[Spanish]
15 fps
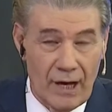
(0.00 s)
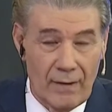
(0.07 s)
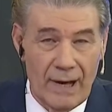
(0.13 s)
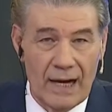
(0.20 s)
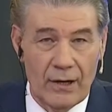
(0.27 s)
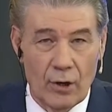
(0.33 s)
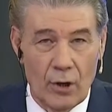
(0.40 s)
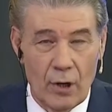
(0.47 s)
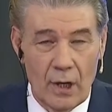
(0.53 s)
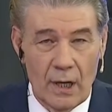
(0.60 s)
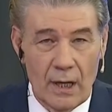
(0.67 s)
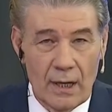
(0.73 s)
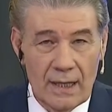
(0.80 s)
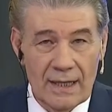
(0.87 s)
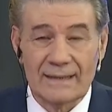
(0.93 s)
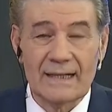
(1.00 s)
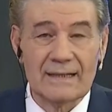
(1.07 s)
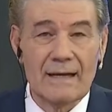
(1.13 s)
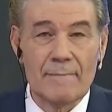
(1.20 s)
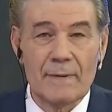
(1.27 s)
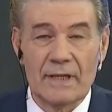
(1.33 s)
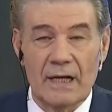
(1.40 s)
Caballo, esta
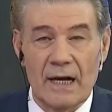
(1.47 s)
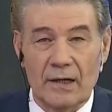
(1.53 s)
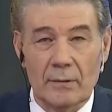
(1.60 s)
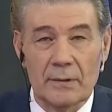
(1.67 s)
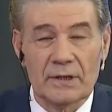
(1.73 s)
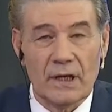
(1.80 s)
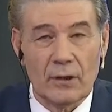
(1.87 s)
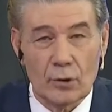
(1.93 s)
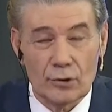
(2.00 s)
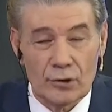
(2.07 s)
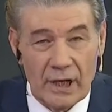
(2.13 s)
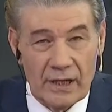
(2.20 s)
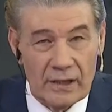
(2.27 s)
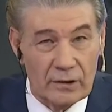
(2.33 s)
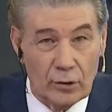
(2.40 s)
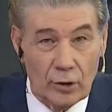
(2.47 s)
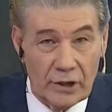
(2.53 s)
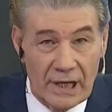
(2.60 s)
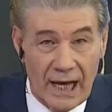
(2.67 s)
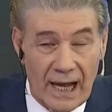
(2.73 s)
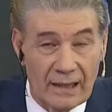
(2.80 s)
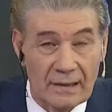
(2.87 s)
etapa de la revista
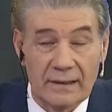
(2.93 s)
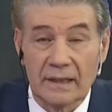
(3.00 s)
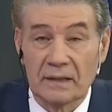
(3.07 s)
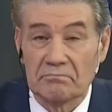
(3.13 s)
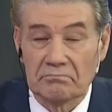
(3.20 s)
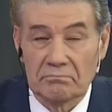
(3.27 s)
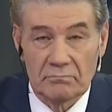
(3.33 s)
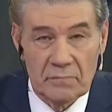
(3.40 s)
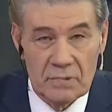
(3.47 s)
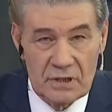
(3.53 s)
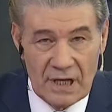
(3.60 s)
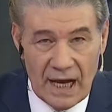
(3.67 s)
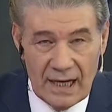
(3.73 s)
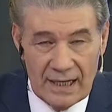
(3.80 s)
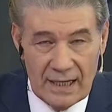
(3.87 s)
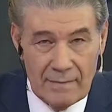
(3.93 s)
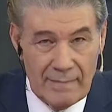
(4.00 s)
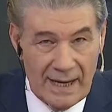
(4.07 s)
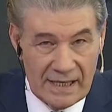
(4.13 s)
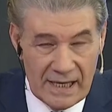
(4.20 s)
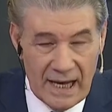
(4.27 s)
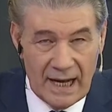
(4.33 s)
contraeditorial que sale
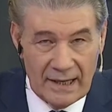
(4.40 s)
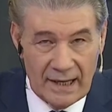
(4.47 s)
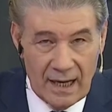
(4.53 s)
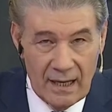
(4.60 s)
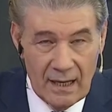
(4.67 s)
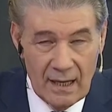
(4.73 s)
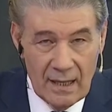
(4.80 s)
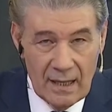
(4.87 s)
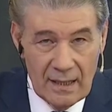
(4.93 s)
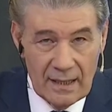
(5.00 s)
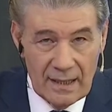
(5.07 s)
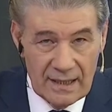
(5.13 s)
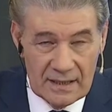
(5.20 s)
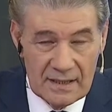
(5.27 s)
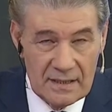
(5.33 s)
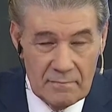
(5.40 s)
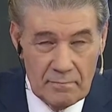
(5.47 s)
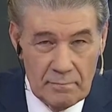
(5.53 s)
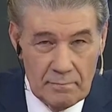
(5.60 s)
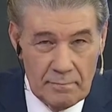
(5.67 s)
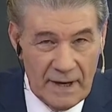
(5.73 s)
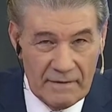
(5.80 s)
mañana, es
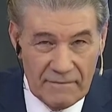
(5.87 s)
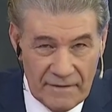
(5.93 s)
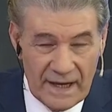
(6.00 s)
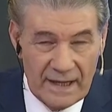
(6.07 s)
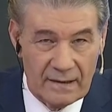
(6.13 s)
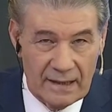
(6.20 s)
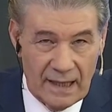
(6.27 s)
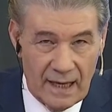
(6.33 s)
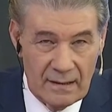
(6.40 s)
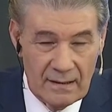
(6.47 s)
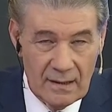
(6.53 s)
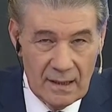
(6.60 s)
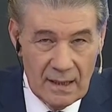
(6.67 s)
perfecta.